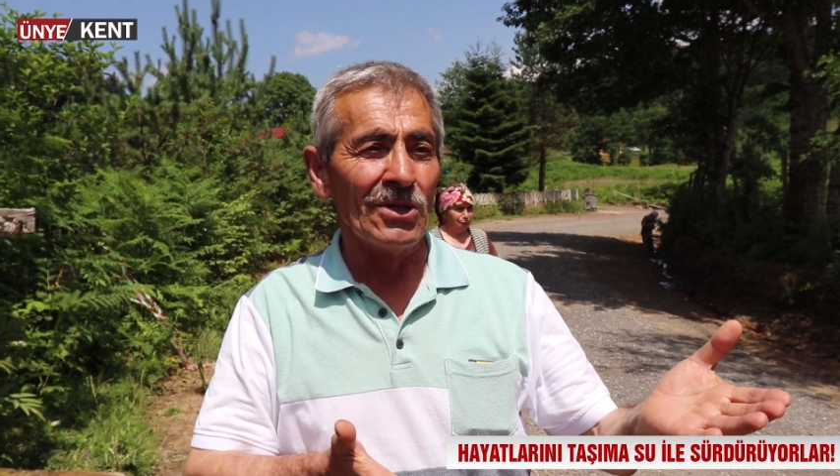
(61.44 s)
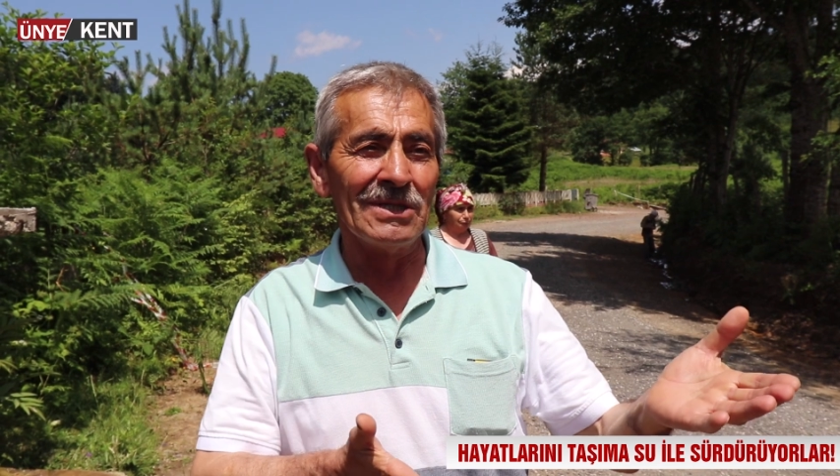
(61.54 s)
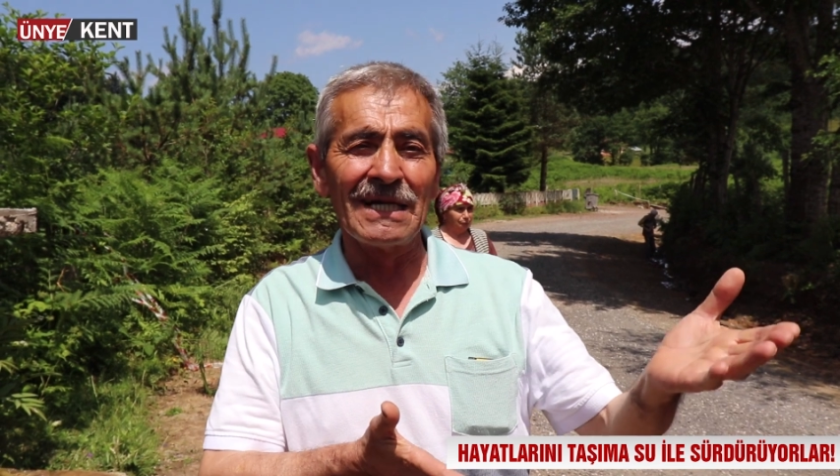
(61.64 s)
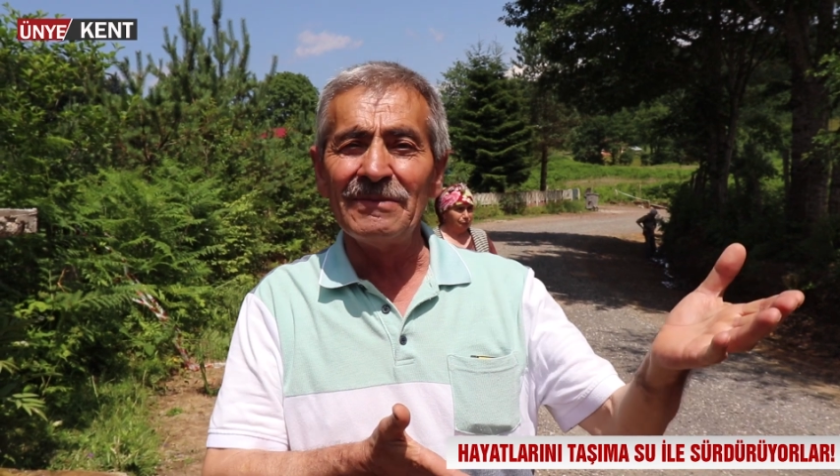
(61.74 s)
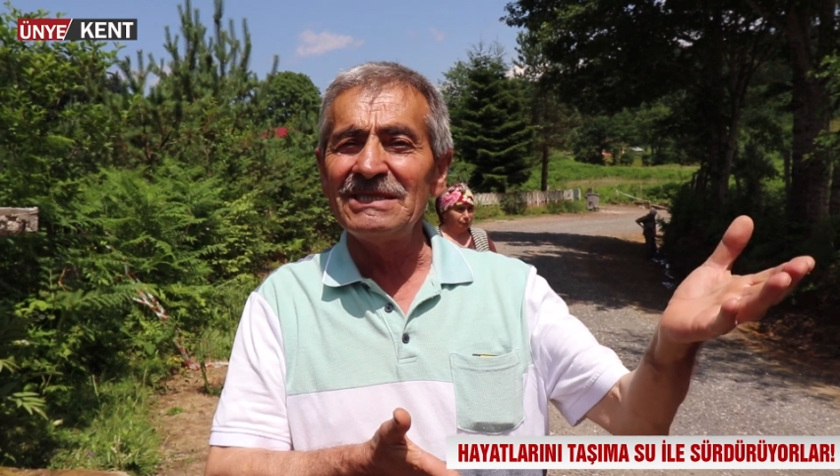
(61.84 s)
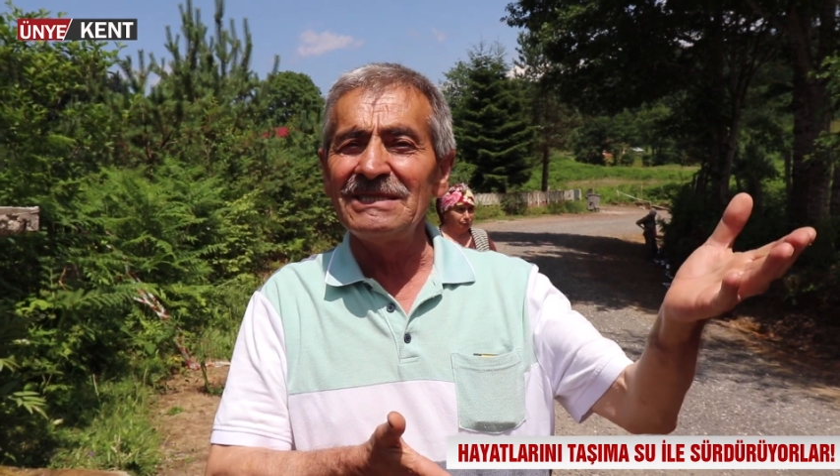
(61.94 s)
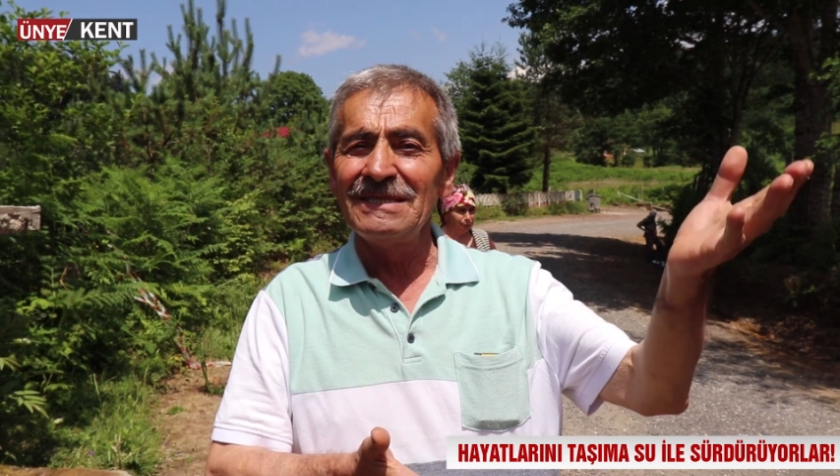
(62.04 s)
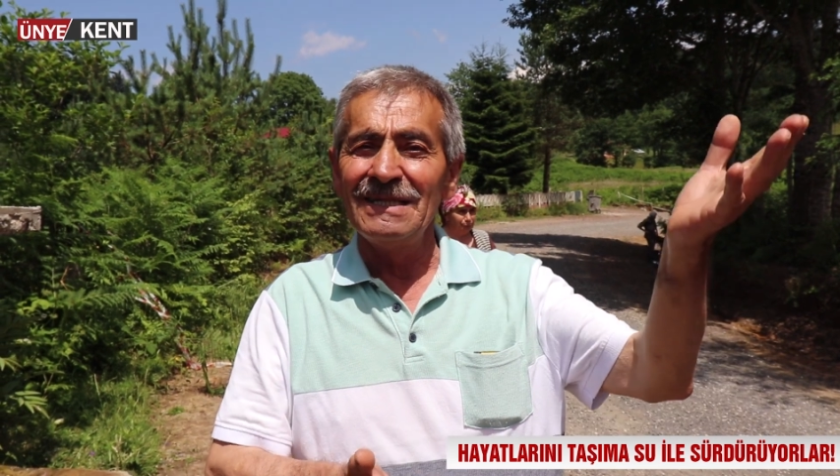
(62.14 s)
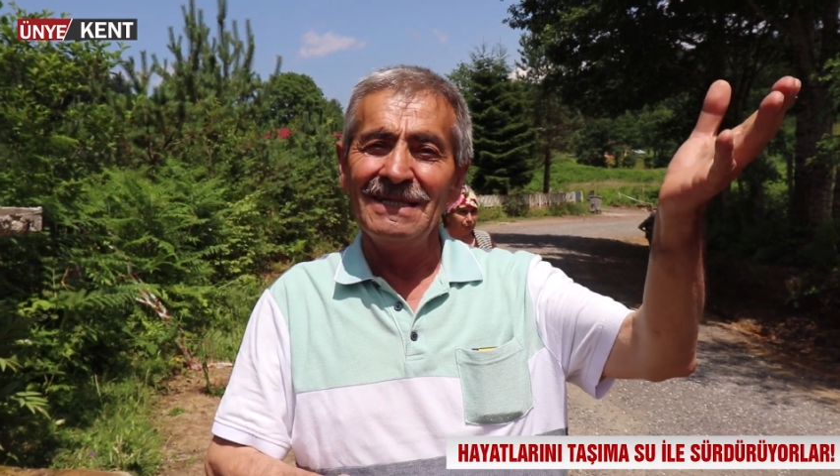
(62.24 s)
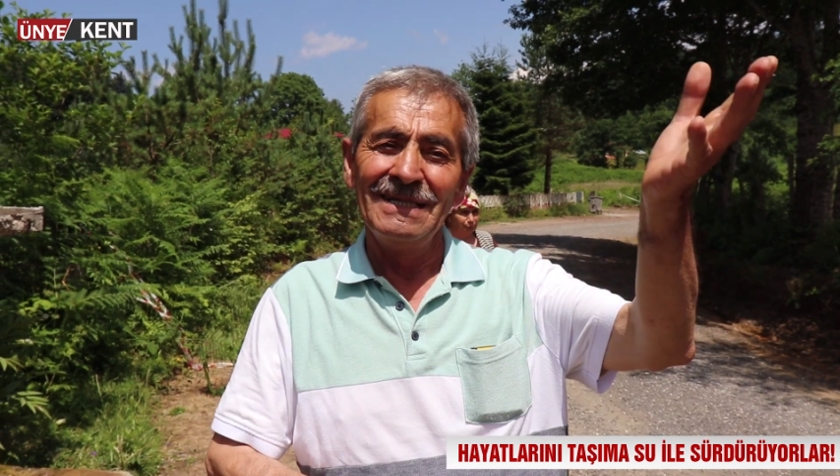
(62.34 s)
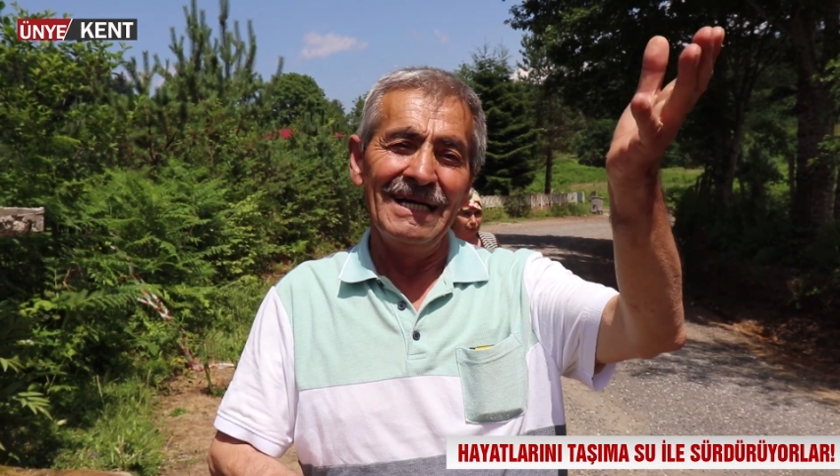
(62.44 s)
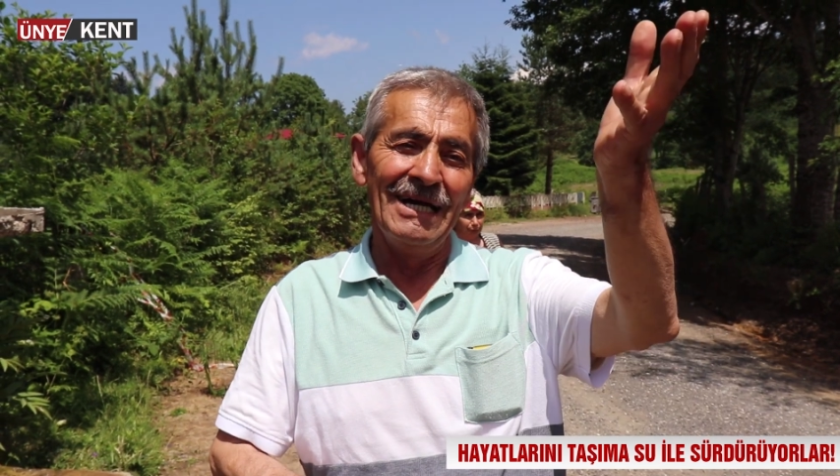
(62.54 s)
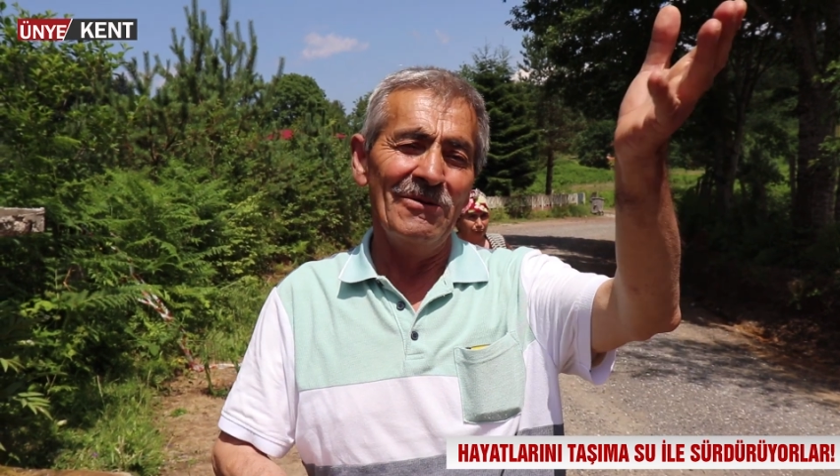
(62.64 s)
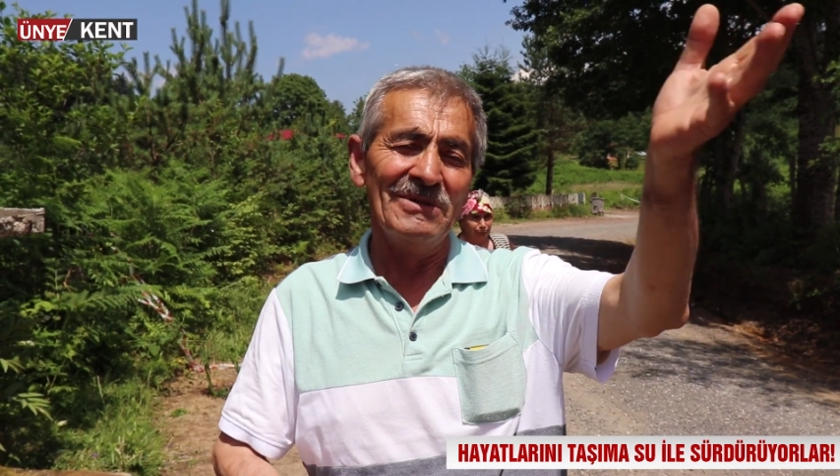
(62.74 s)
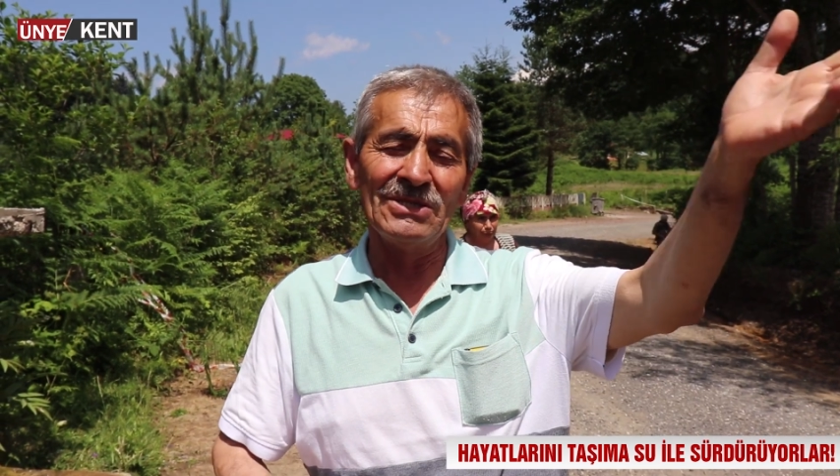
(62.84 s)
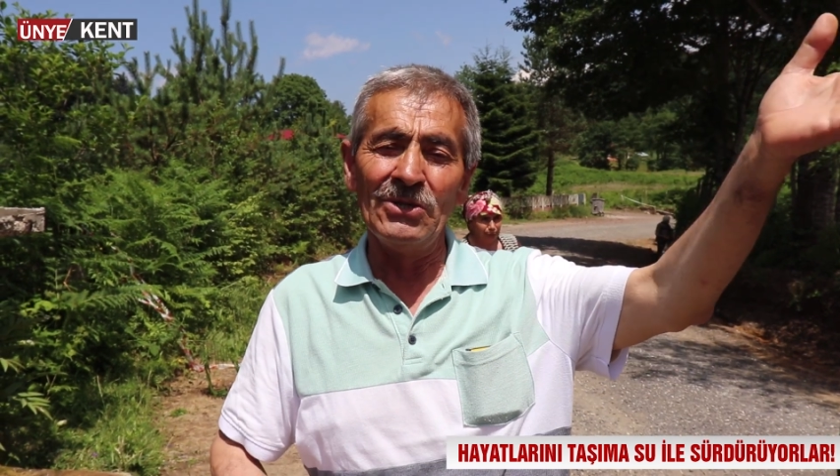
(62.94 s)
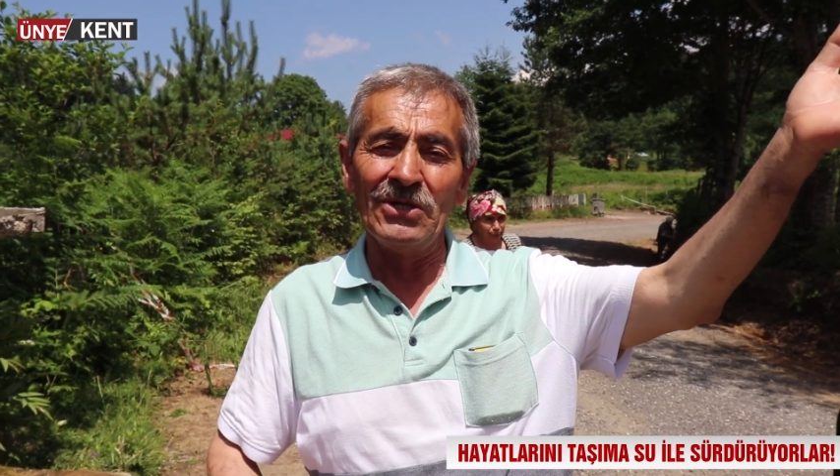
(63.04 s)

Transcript: yollarımız, evimizin